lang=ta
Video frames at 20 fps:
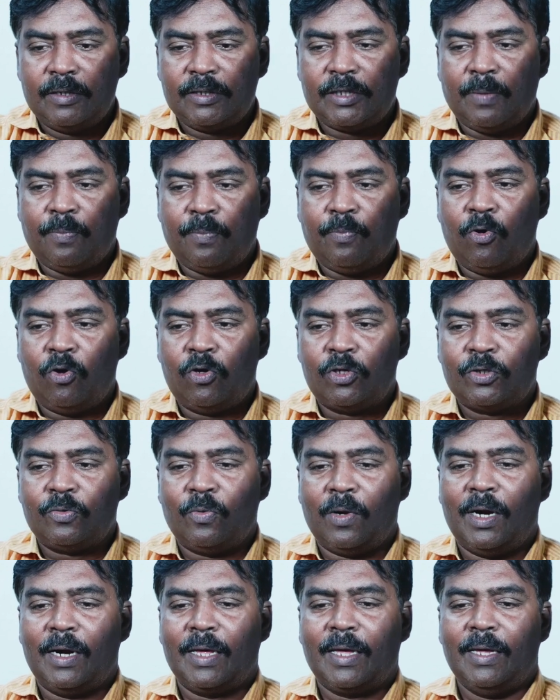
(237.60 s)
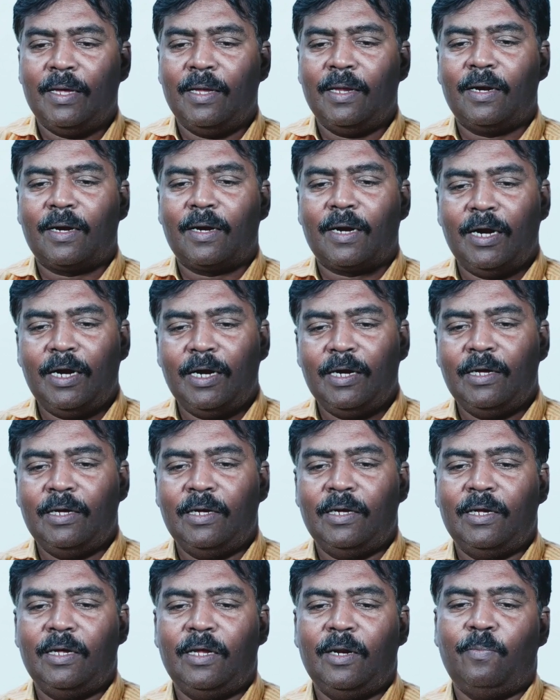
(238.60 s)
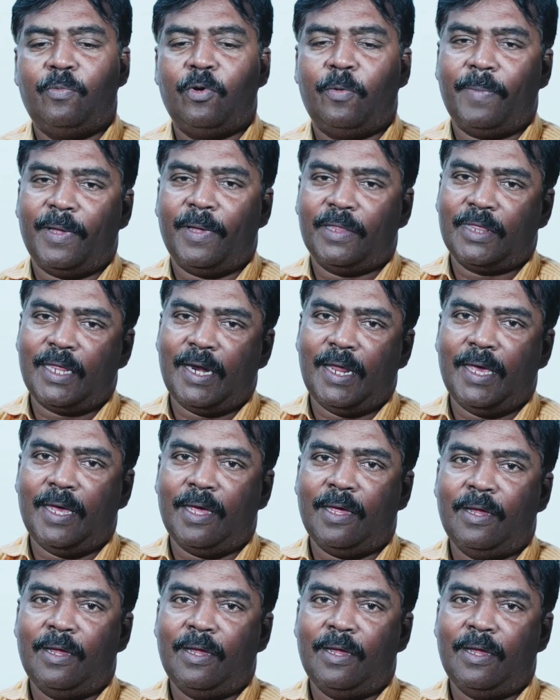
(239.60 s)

சப்போஸ் உங்களுக்கு ரெண்டு இன்புட் பத்தலை